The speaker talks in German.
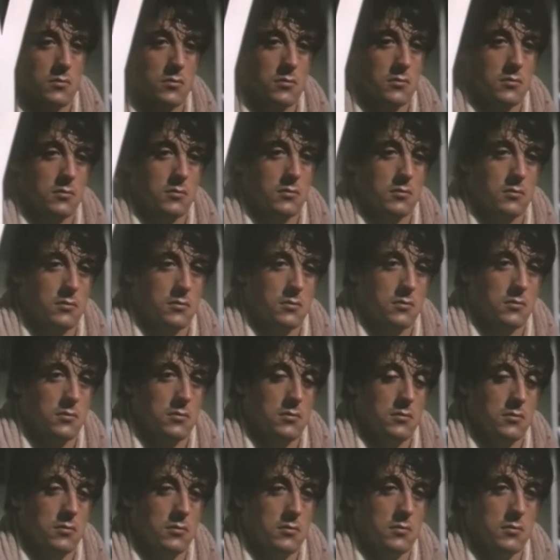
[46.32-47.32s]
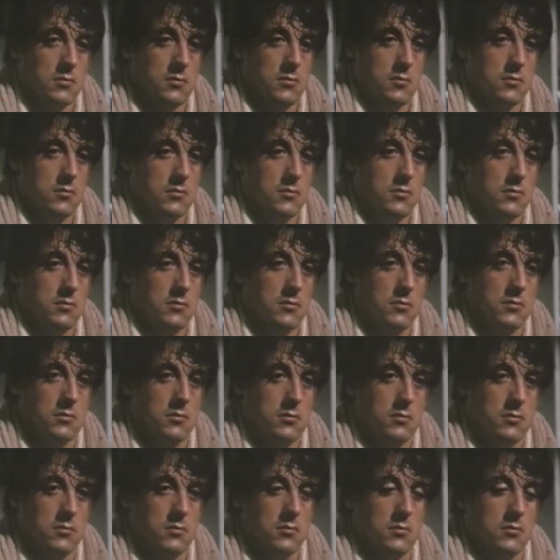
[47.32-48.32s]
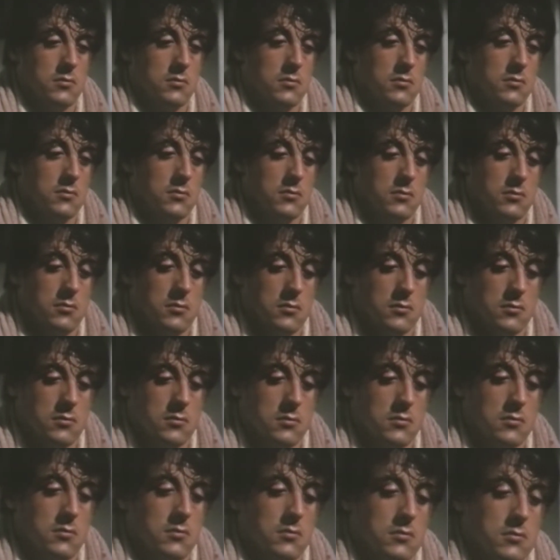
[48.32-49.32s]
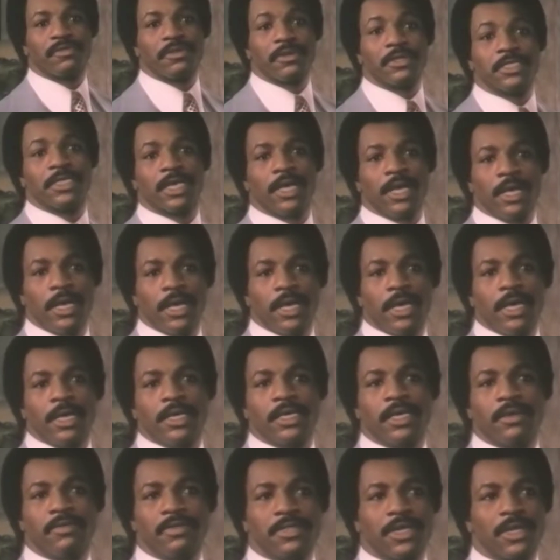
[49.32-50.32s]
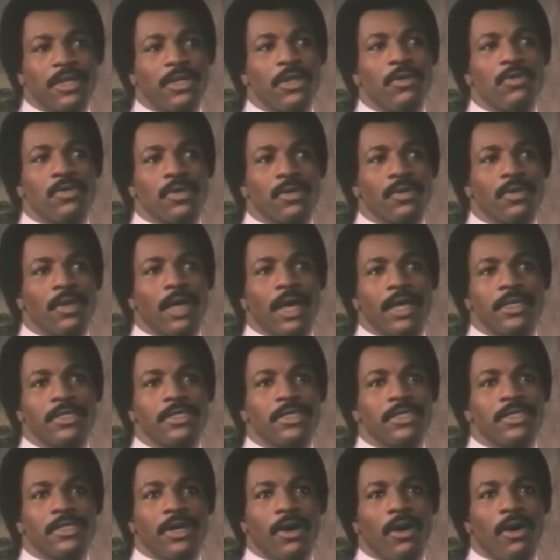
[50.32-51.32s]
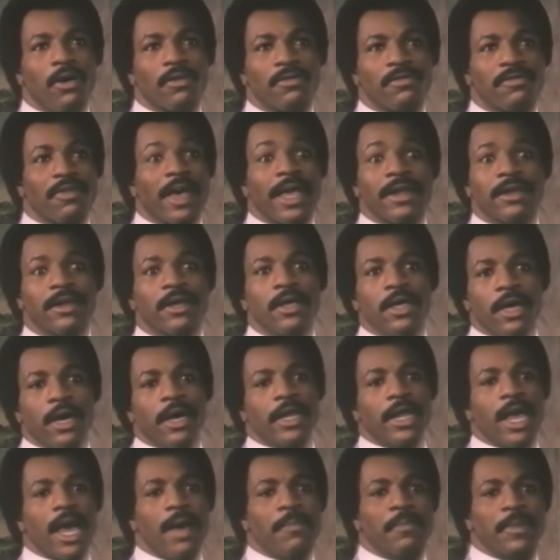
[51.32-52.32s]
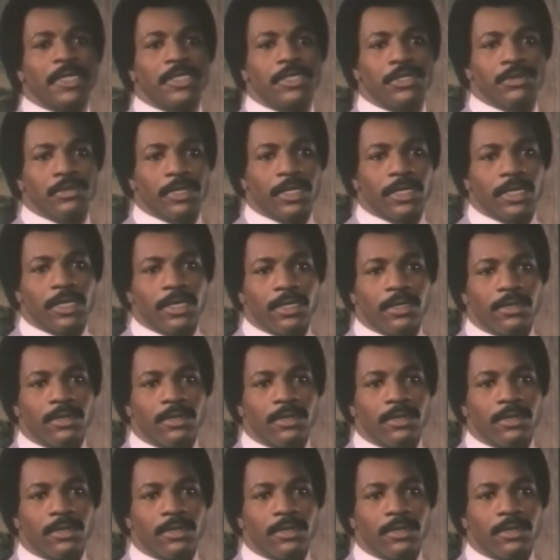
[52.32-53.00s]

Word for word: Möglichkeiten. Also wird Apollo Creed einem jungen Boxer, einem aus der Reihe der noch Unbekannten, eine Chance geben.